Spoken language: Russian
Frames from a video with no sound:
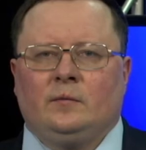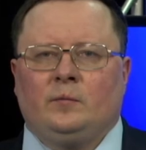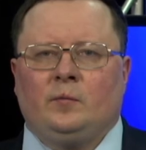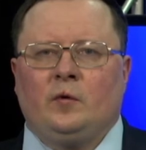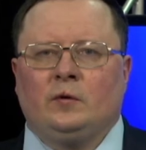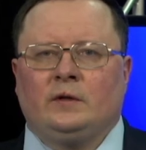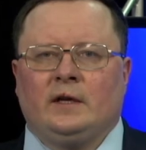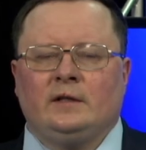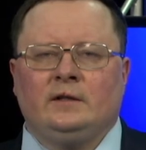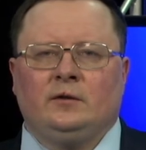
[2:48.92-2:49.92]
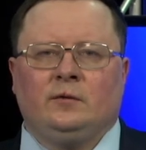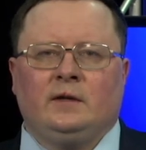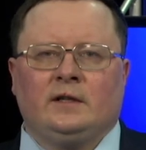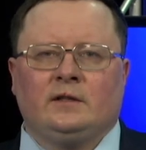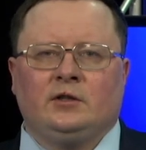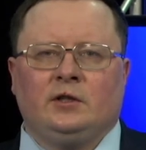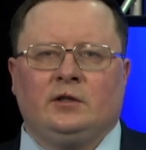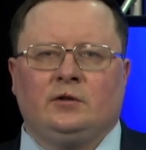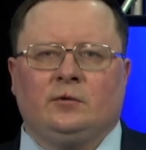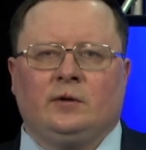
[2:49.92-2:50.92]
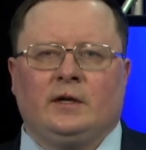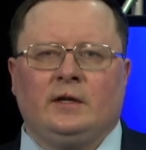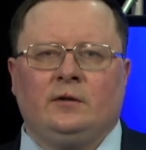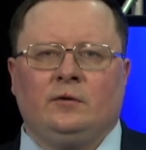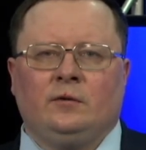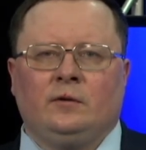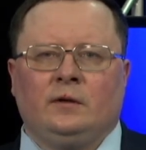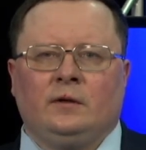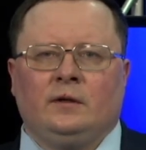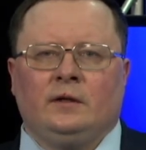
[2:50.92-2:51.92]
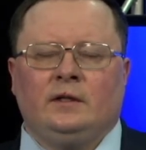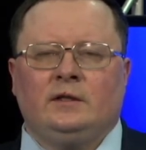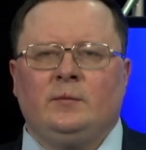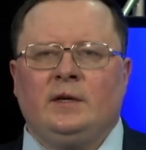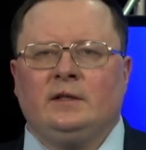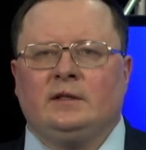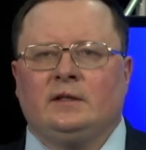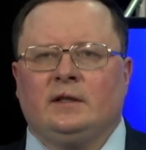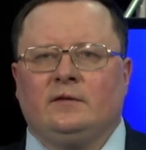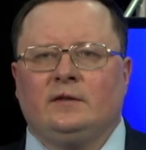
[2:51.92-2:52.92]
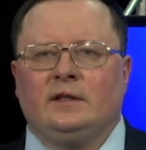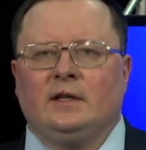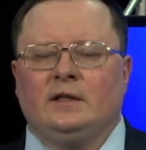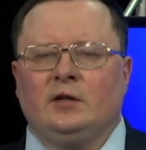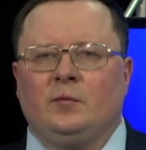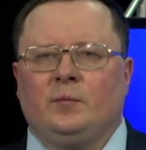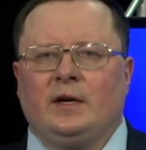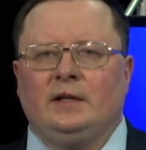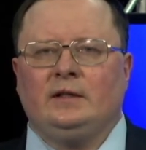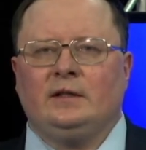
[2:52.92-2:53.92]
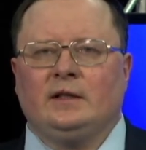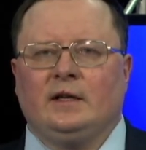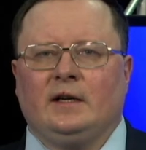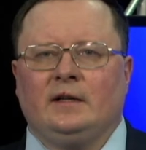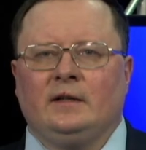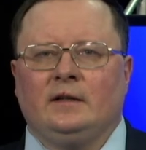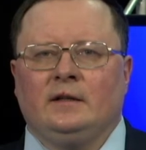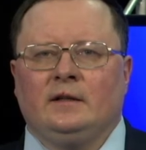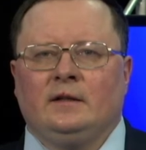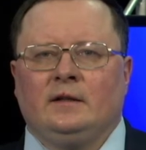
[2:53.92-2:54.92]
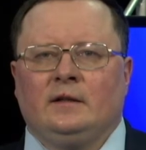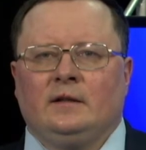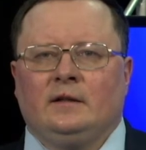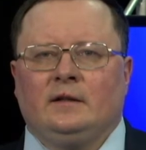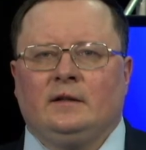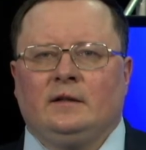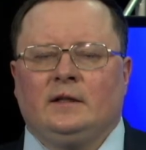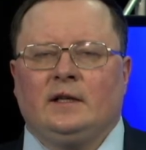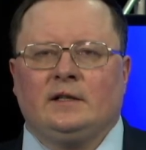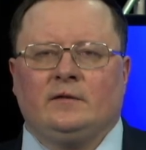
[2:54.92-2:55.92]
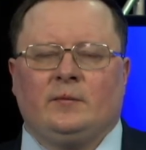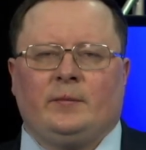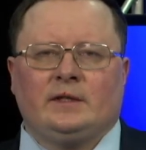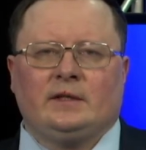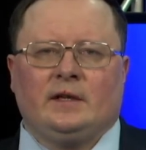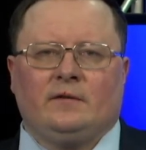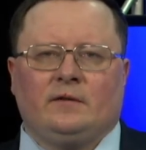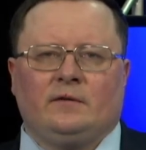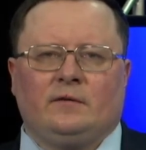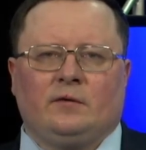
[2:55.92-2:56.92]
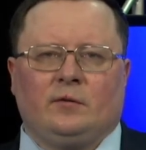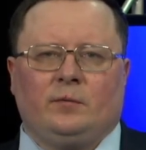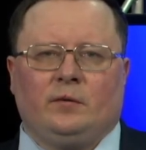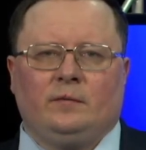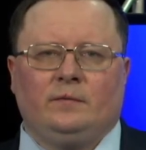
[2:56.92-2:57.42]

по транзиту газа через Украину, изменится вся геополитика газовых поставок в Европу.